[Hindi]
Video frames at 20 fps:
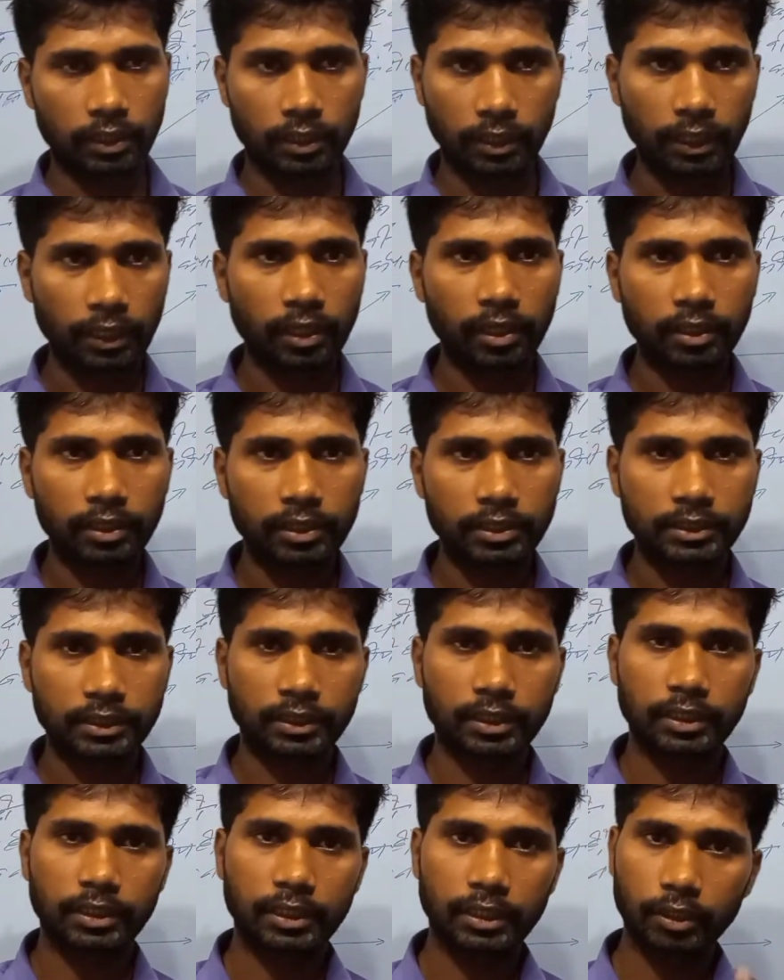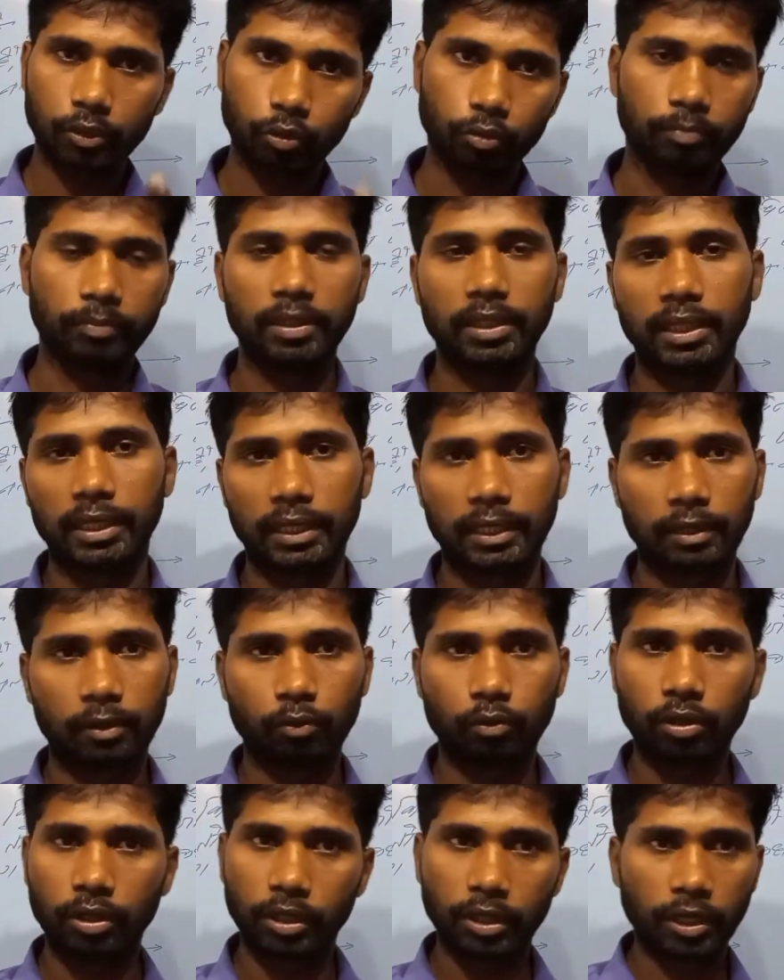किरण किसे कहते हैं तो मिल जाएगा
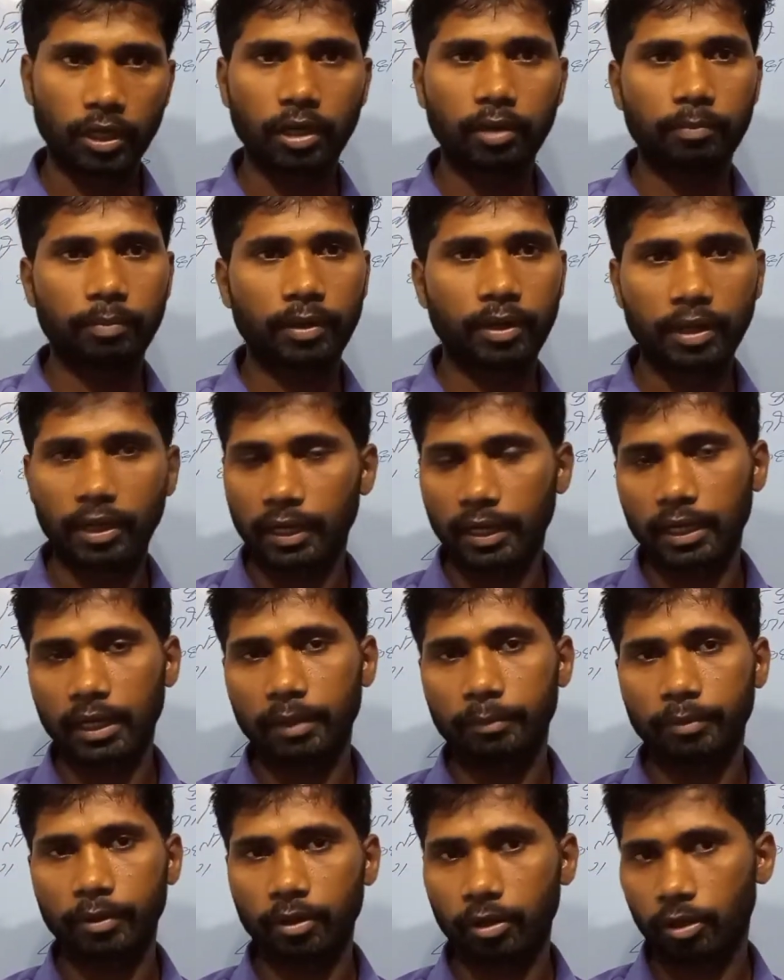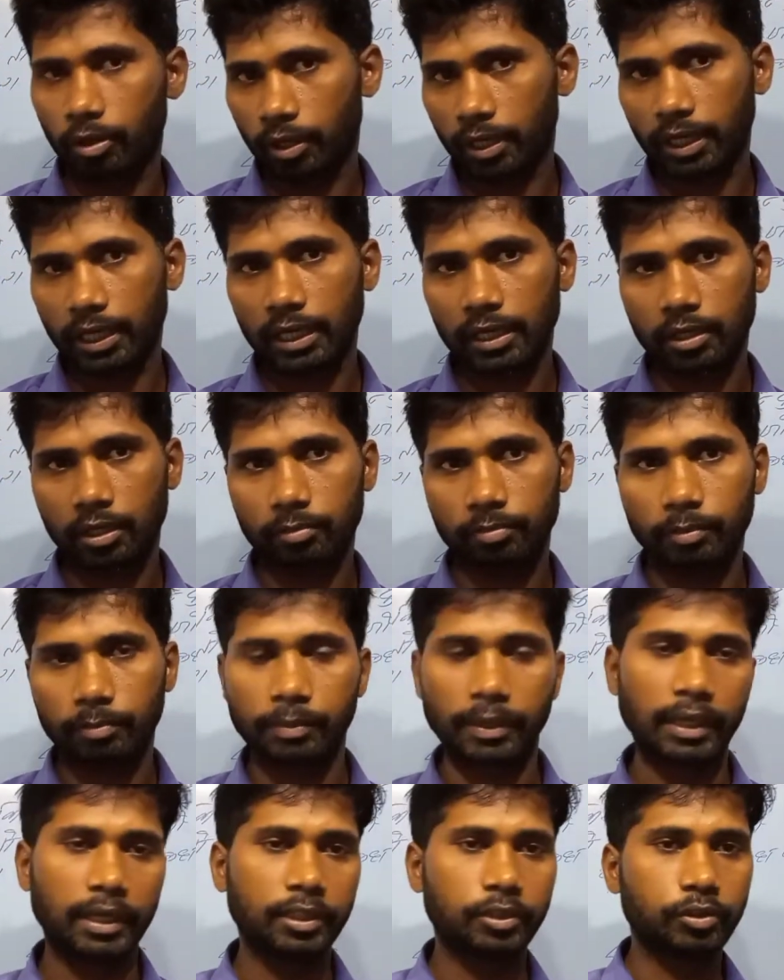किरण पर रेखा पर और रेखाखंड पर
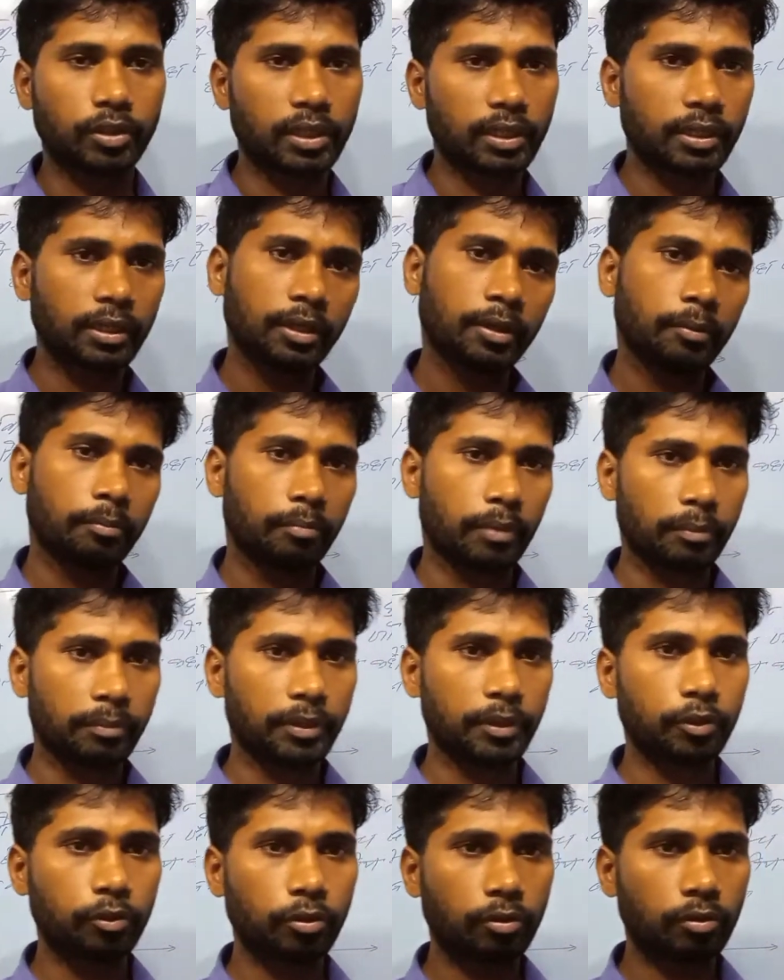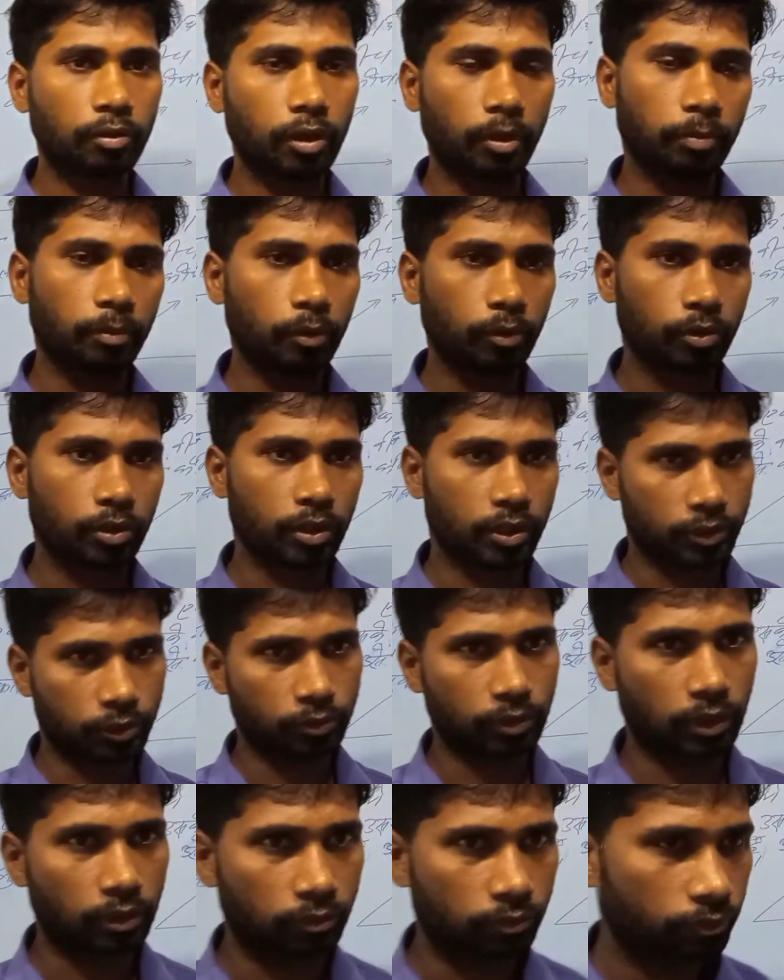पहले जो है मैं वीडियो अपलोड कर
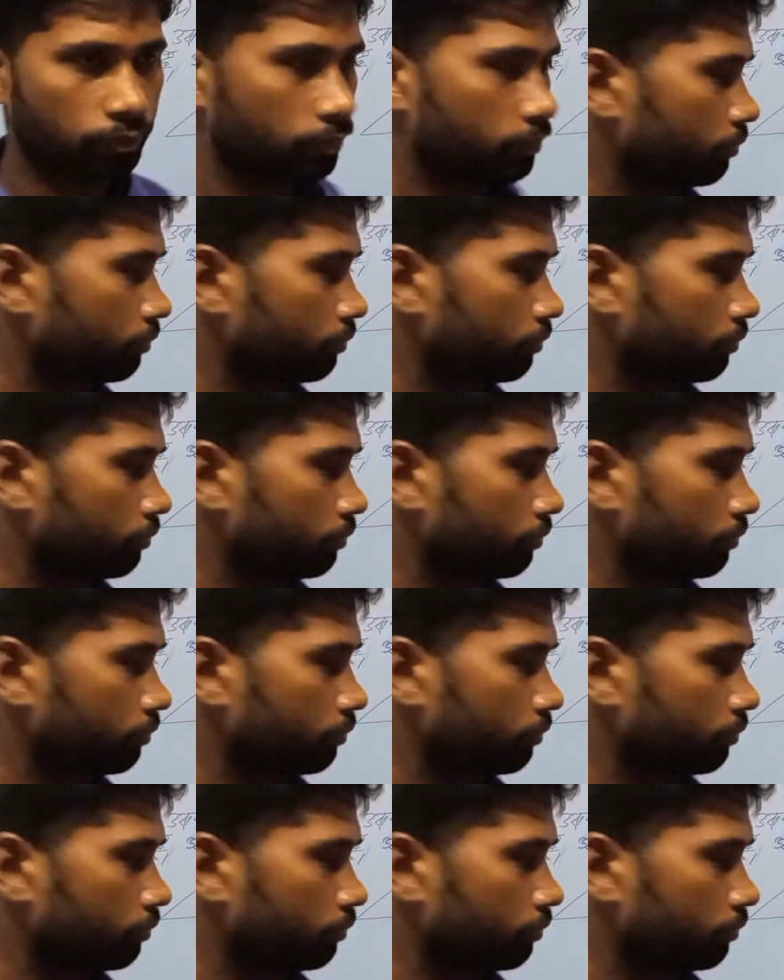चुका हूँ